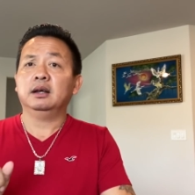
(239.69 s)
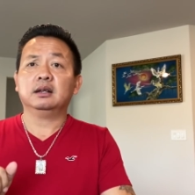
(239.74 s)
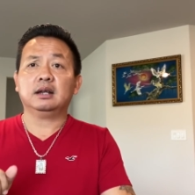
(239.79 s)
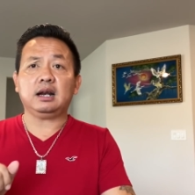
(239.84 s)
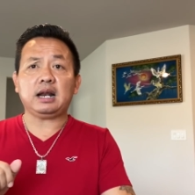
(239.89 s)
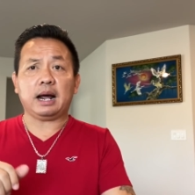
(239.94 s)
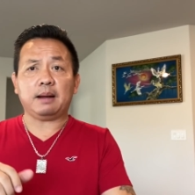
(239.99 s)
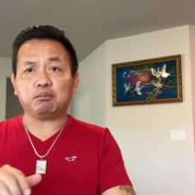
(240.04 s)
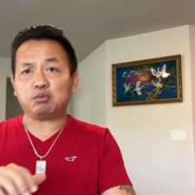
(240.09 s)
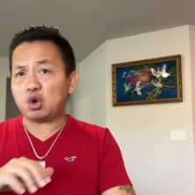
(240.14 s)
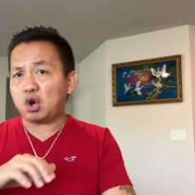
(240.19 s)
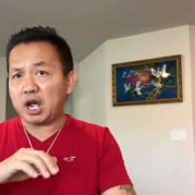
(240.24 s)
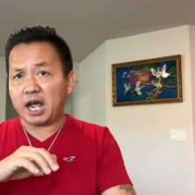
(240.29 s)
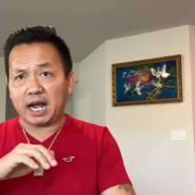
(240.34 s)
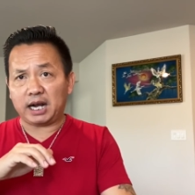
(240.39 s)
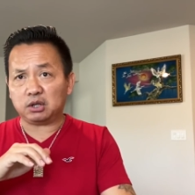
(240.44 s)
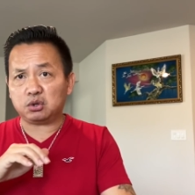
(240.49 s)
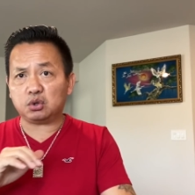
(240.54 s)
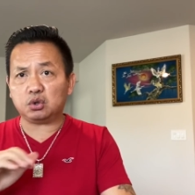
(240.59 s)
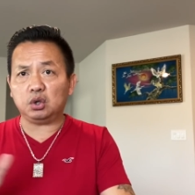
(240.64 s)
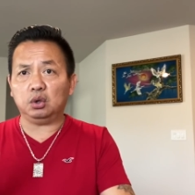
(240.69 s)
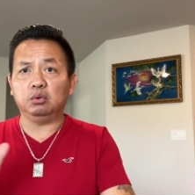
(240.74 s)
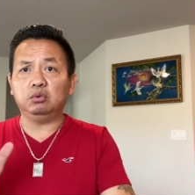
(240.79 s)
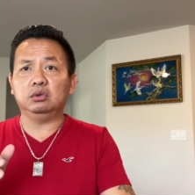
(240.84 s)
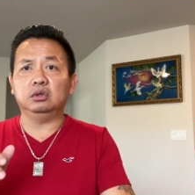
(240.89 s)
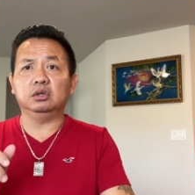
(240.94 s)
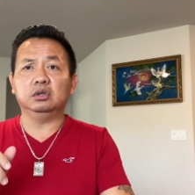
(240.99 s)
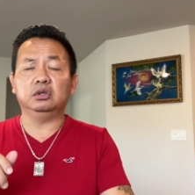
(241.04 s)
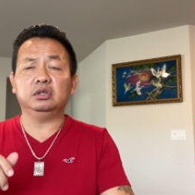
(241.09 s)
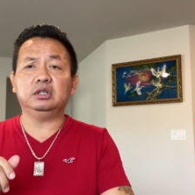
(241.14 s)
đã làm cho hàng triệu
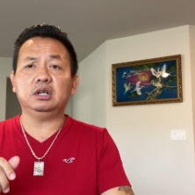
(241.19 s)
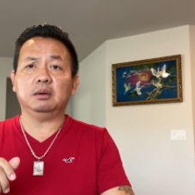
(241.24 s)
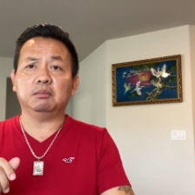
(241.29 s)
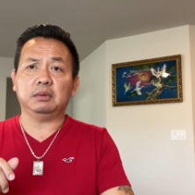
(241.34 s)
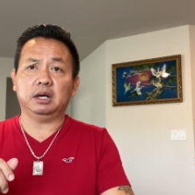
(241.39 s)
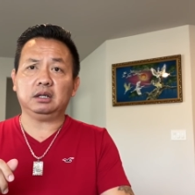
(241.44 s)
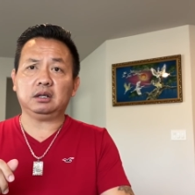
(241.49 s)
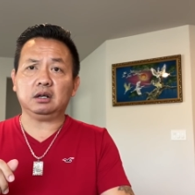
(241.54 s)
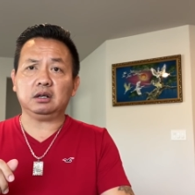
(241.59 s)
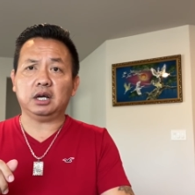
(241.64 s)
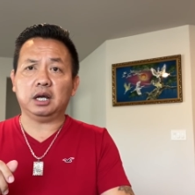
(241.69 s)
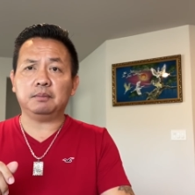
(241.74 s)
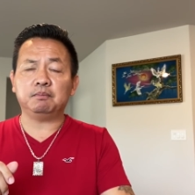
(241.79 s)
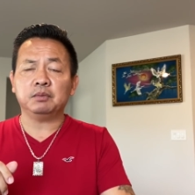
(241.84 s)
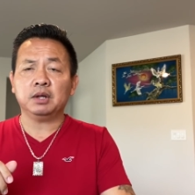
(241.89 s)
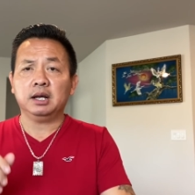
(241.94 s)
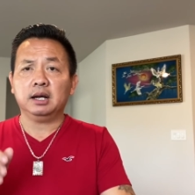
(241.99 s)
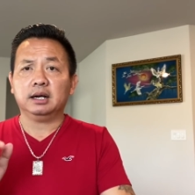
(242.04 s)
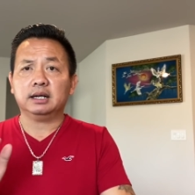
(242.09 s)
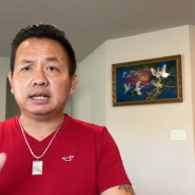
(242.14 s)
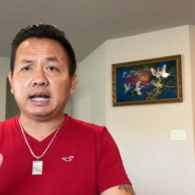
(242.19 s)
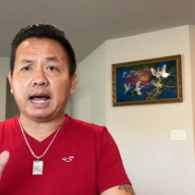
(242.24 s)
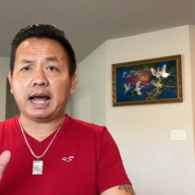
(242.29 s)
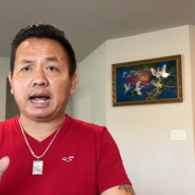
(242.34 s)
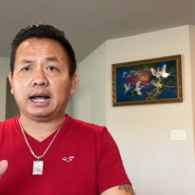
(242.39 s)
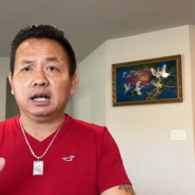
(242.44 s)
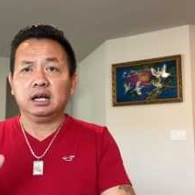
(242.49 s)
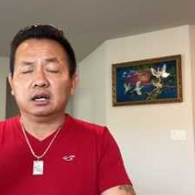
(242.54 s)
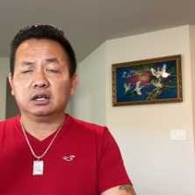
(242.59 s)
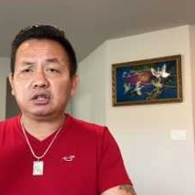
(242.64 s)
người dân Mỹ thất nghiệp
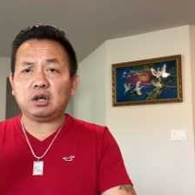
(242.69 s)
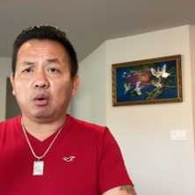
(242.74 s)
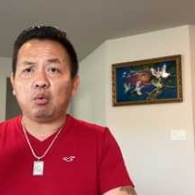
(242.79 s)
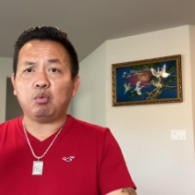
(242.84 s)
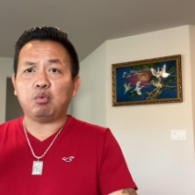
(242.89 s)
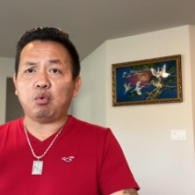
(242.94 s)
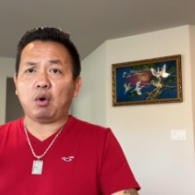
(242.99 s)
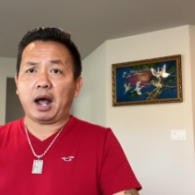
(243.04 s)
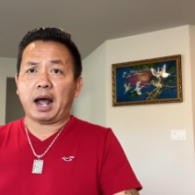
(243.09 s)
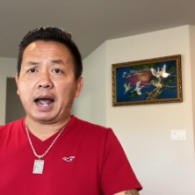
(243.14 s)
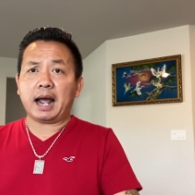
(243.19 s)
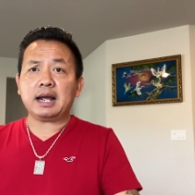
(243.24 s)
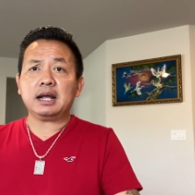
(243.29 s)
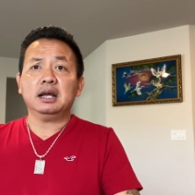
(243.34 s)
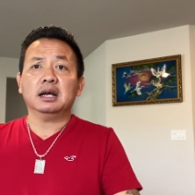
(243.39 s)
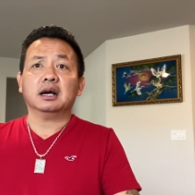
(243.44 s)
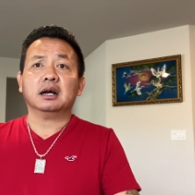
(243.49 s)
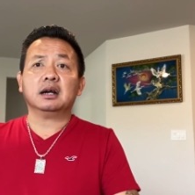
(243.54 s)
và dầu quả